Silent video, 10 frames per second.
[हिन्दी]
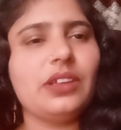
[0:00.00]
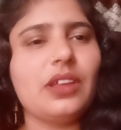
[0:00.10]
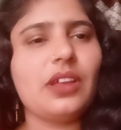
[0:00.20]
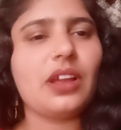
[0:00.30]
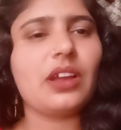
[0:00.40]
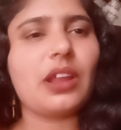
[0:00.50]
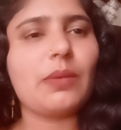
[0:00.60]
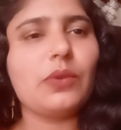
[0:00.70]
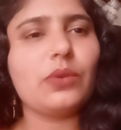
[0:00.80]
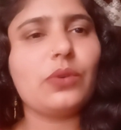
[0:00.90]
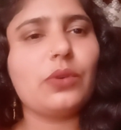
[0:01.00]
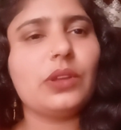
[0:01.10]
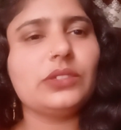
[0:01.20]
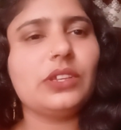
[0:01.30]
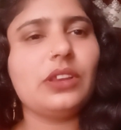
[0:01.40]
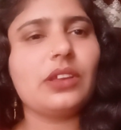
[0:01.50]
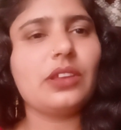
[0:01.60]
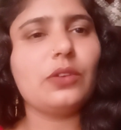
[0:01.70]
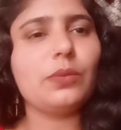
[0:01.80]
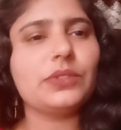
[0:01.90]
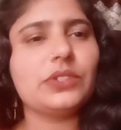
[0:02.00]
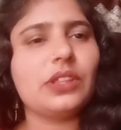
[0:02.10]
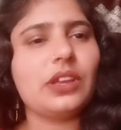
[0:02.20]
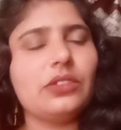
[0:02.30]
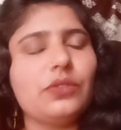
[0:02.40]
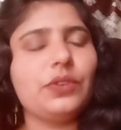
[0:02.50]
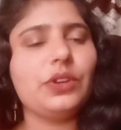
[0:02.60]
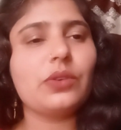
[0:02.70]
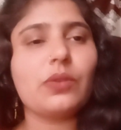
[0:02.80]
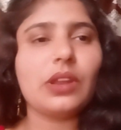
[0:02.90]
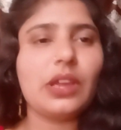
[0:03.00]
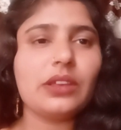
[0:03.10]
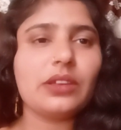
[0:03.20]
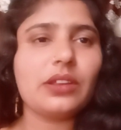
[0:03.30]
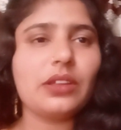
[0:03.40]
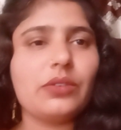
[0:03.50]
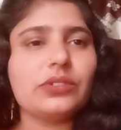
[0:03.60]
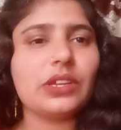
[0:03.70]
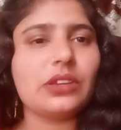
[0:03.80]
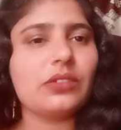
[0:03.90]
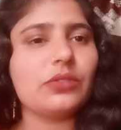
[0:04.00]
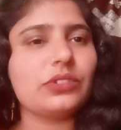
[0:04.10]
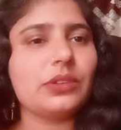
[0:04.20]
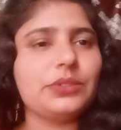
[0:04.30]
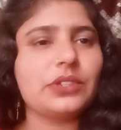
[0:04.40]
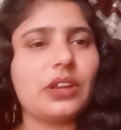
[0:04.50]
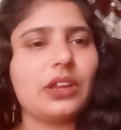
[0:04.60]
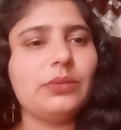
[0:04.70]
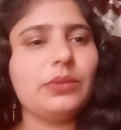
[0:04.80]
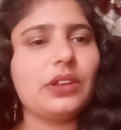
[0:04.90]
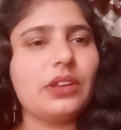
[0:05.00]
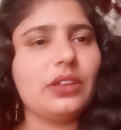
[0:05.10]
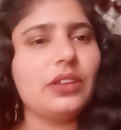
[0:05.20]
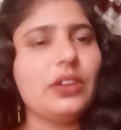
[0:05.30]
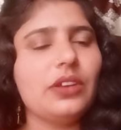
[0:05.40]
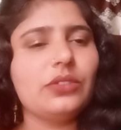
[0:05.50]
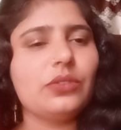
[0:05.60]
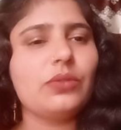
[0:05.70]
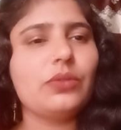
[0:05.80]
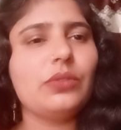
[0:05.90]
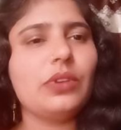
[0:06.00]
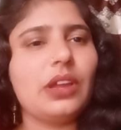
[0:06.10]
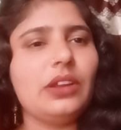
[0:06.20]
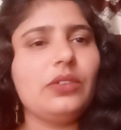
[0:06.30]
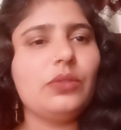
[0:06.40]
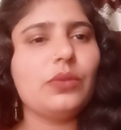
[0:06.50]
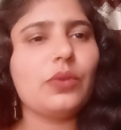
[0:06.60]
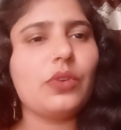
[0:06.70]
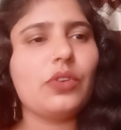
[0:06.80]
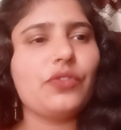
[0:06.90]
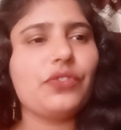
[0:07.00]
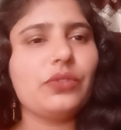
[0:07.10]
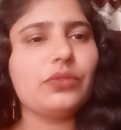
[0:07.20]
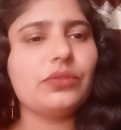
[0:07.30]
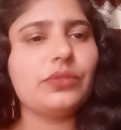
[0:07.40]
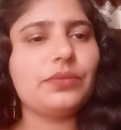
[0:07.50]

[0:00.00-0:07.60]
अगर आप लोगों को अच्छी लगी और पसंद आए तो वीडियो को लाइक करें और चैनल को सब्सक्राइब करें तो गुड नाइट टू ऑल ऑफ़ यू